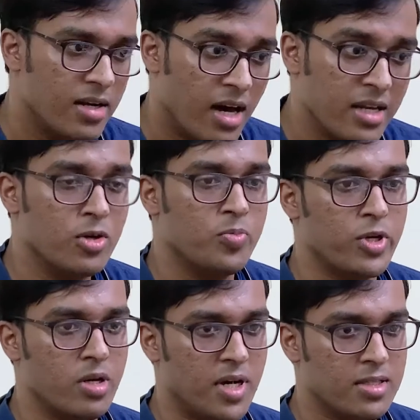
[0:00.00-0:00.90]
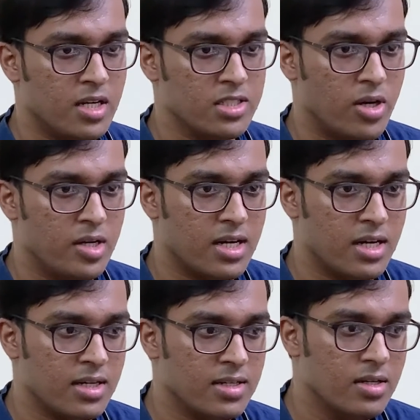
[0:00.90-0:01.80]
ডালের ওপরের পাতলা জলটা
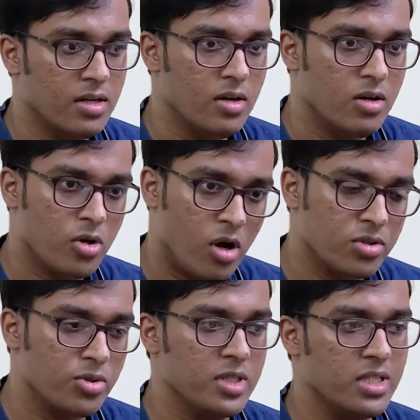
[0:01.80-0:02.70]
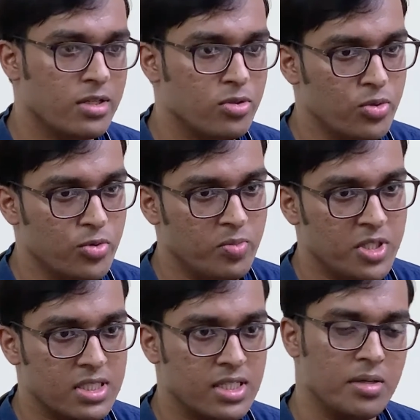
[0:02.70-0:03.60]
টক দইতে একটু নুন
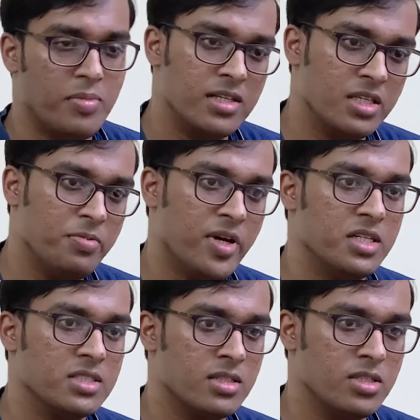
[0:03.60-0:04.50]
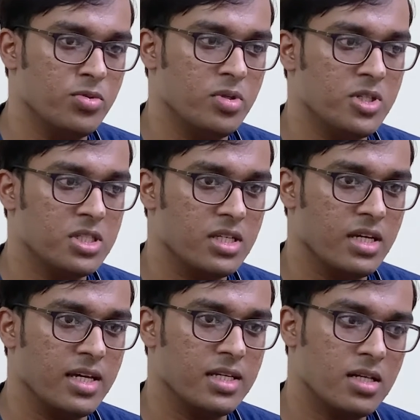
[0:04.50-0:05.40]
মিশিয়ে ভাতের ফ্যানের সাথে নুন মিশিয়ে
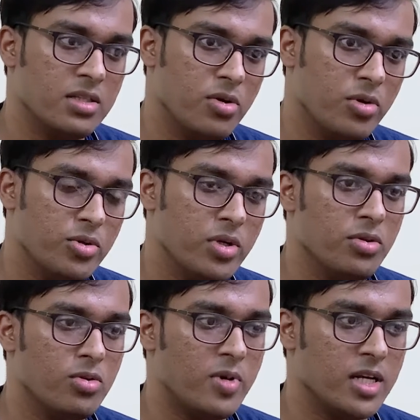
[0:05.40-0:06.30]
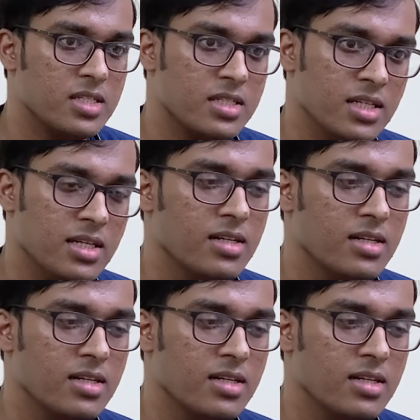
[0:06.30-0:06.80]
ইত্যাদি করেও কিন্তু বাচ্চাকে